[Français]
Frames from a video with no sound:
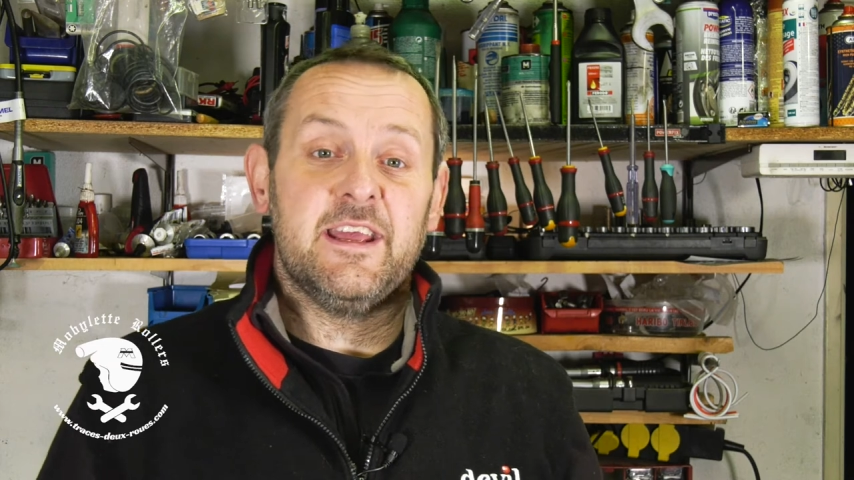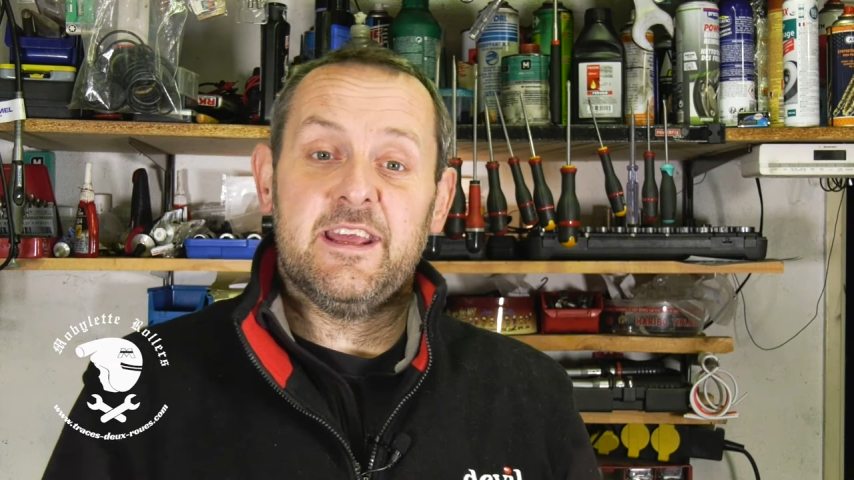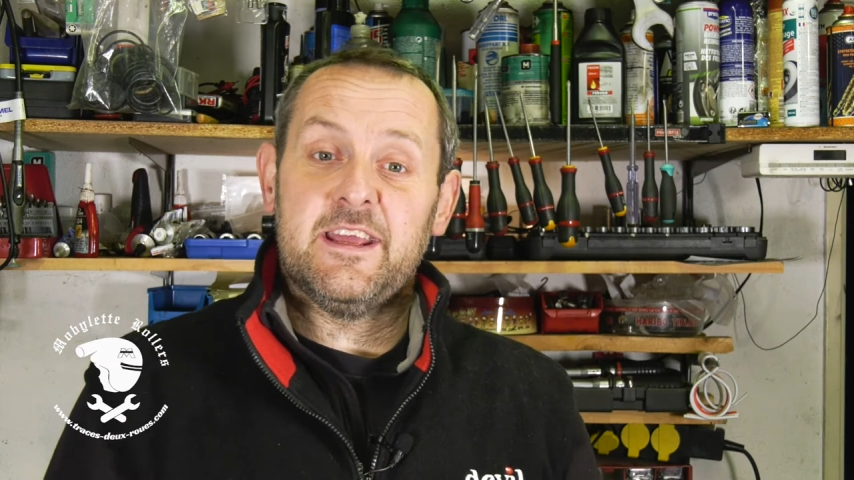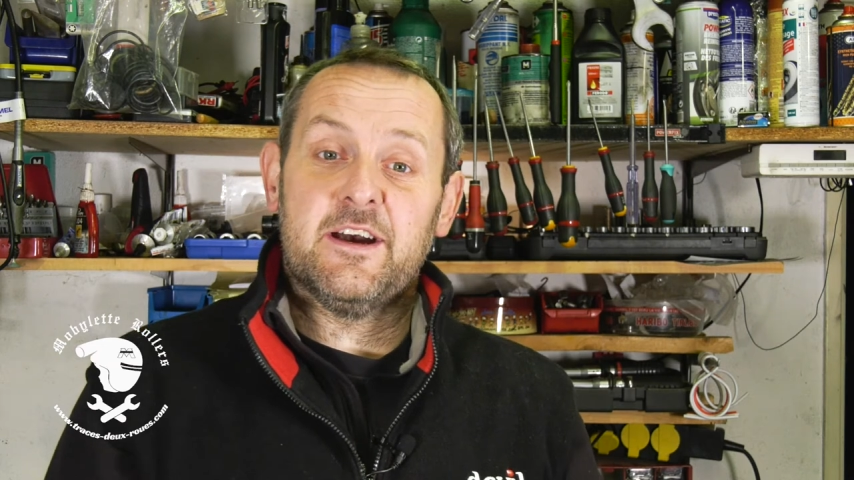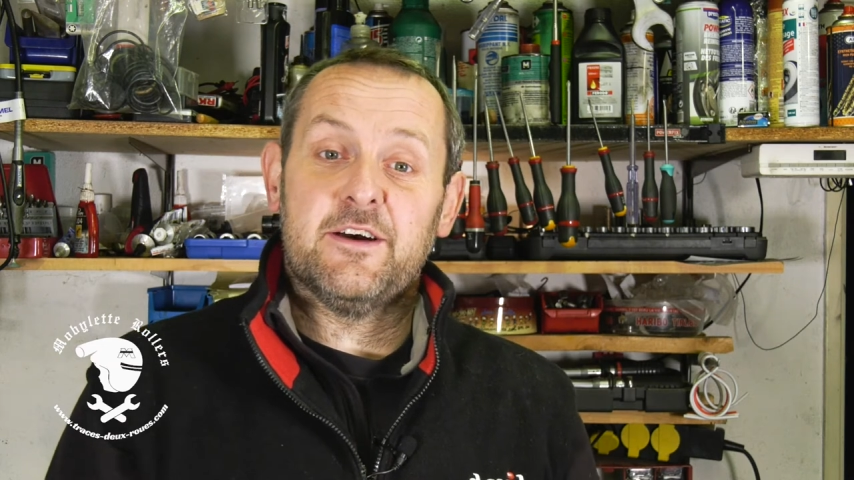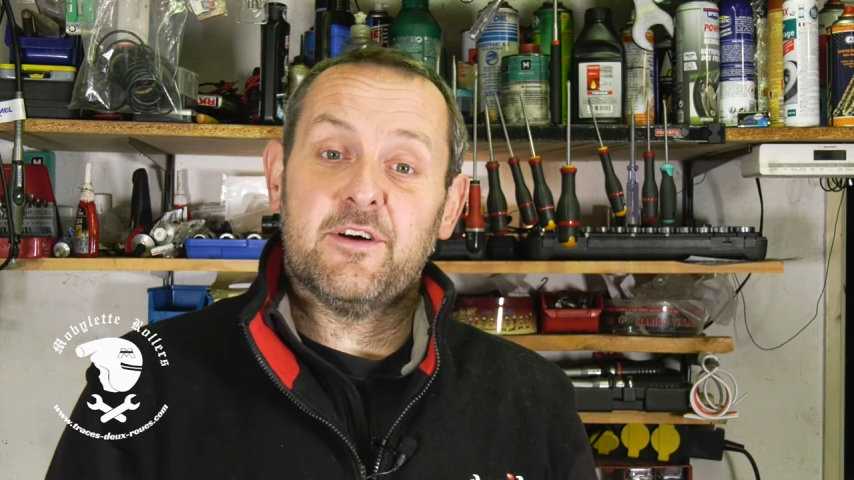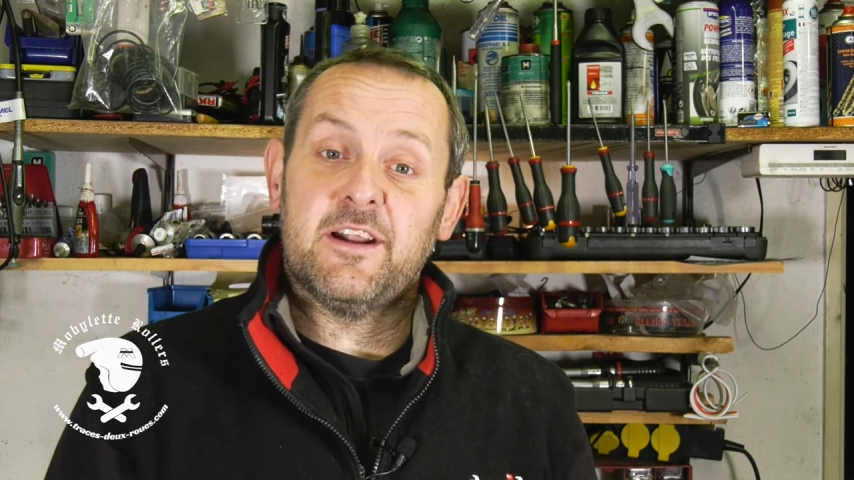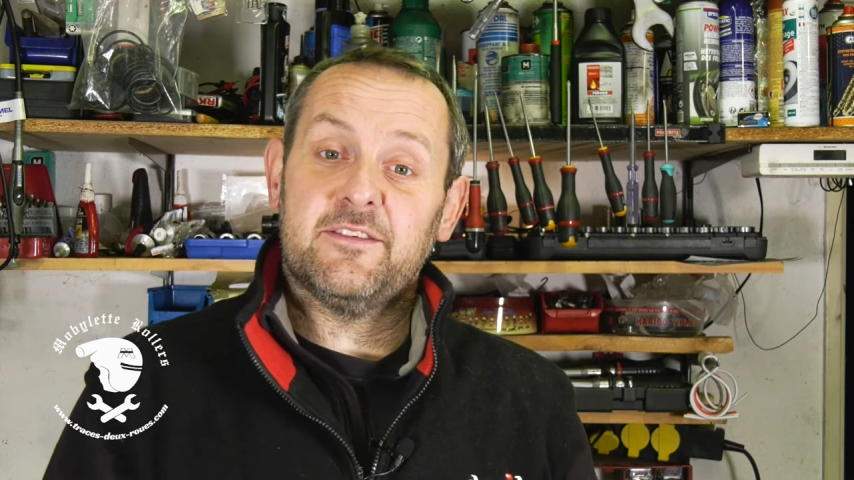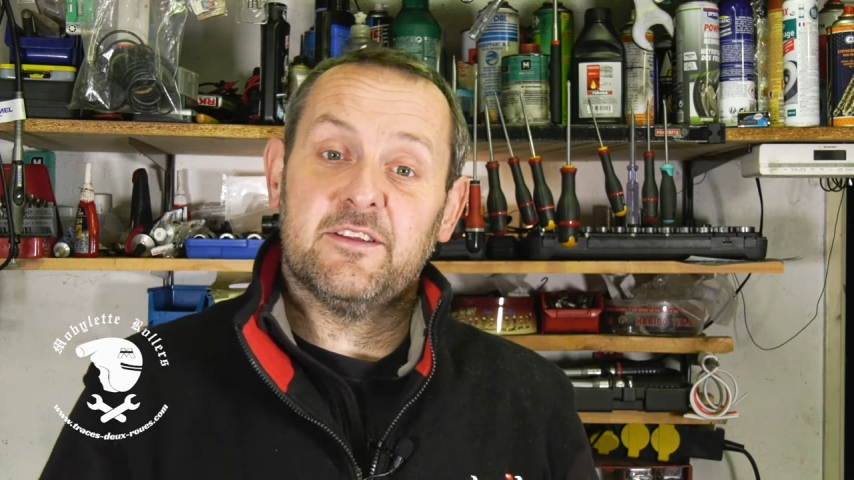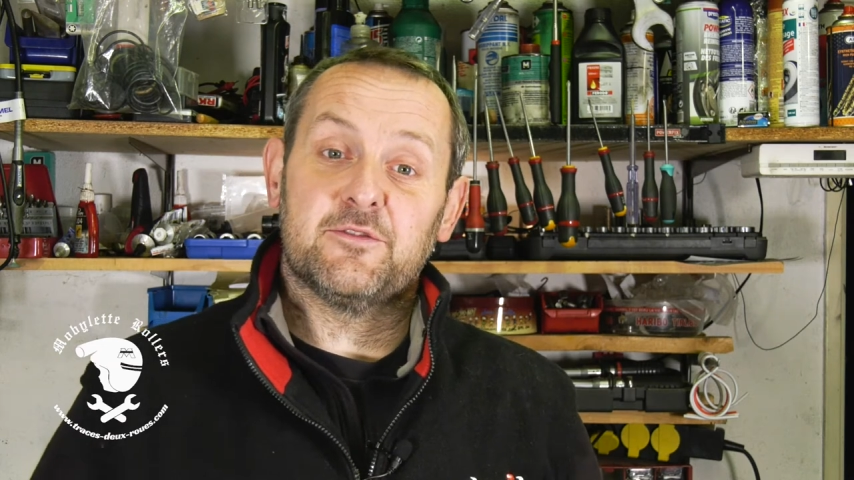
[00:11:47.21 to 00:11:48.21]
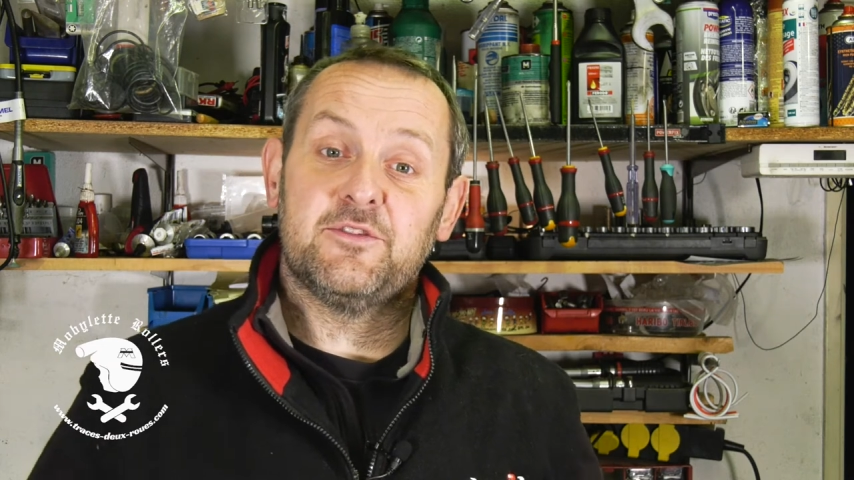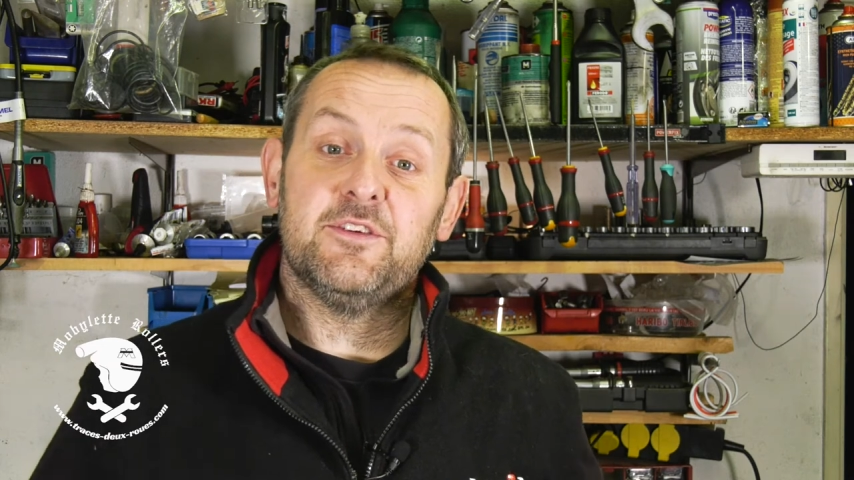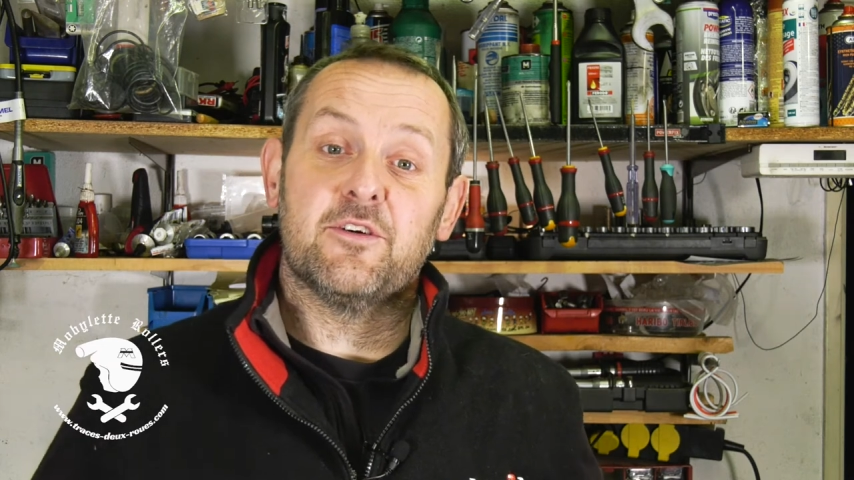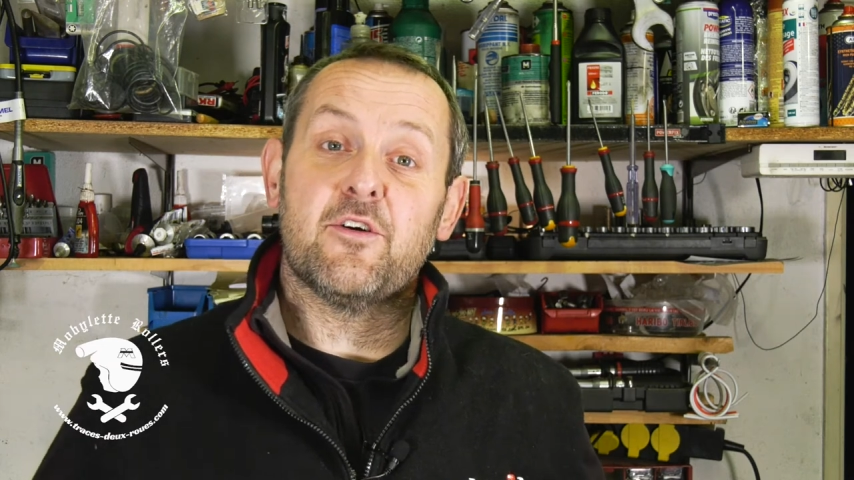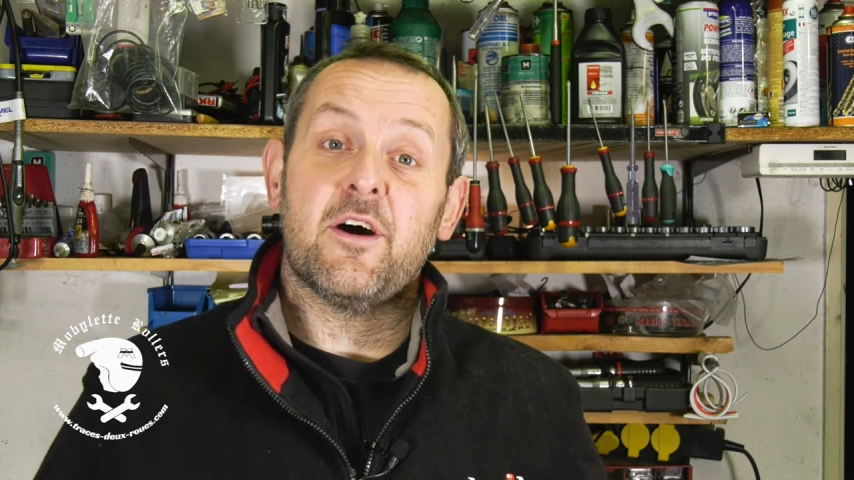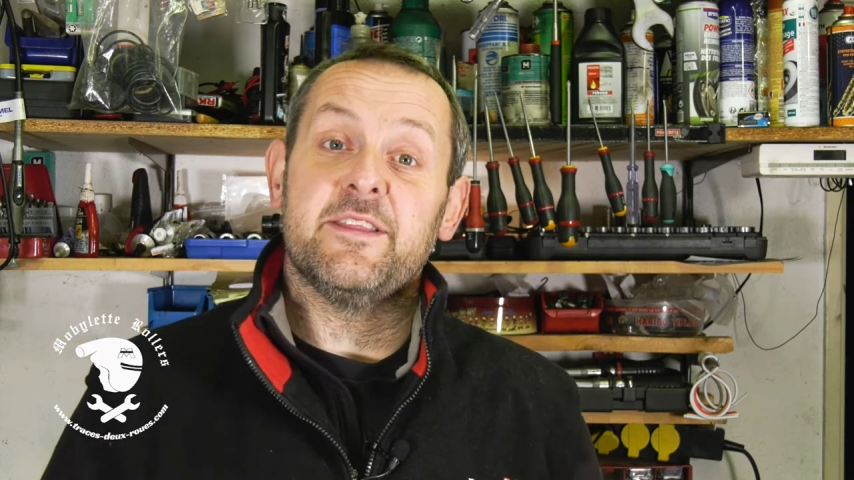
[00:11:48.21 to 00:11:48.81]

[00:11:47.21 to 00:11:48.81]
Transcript: Et euh, voilà, c'est aussi encore